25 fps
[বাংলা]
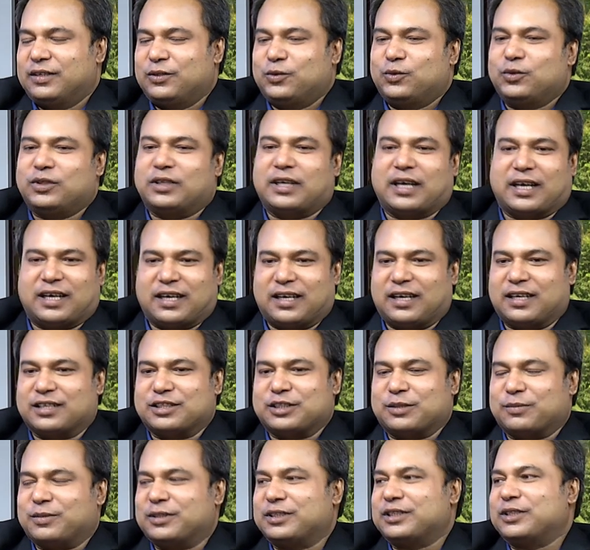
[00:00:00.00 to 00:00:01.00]
তুই ঢাকার
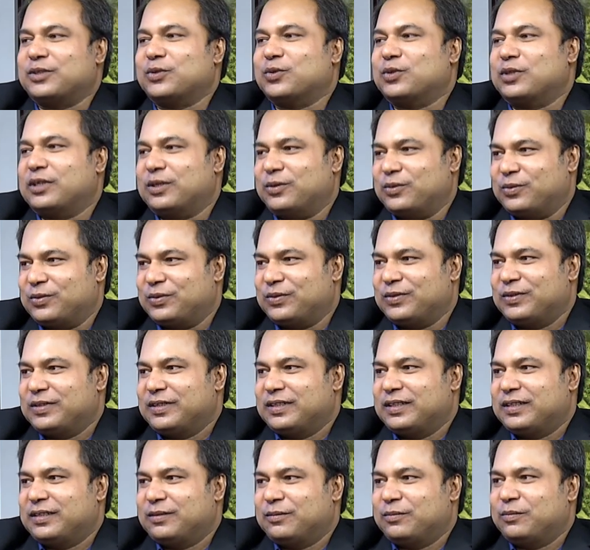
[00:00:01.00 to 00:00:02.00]
আশেপাশে কোথাও
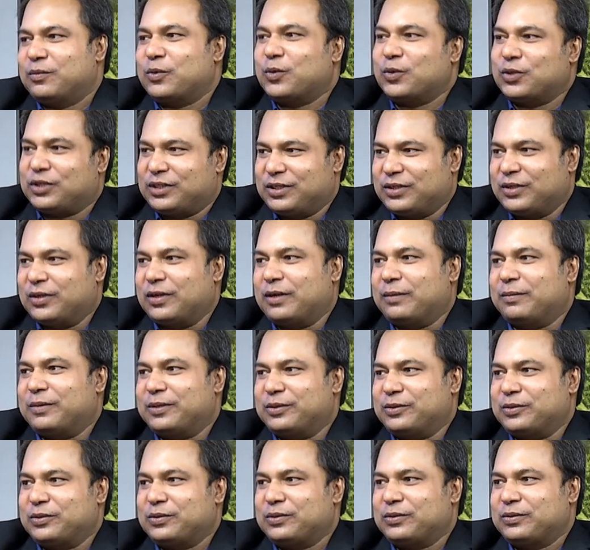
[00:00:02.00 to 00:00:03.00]
ভর্তি হওয়া
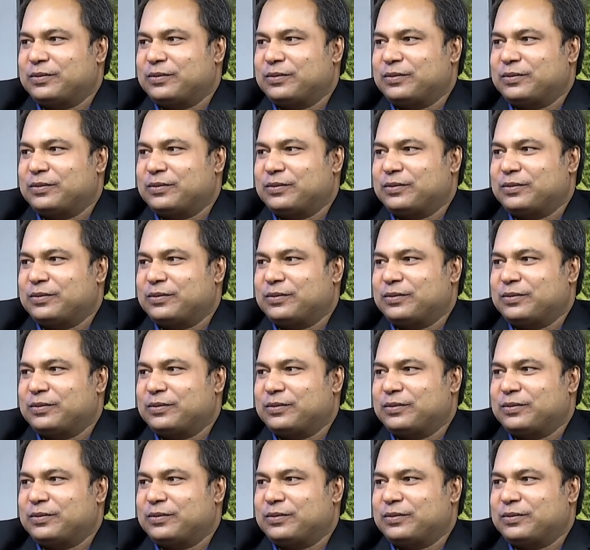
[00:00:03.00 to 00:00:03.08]
পথে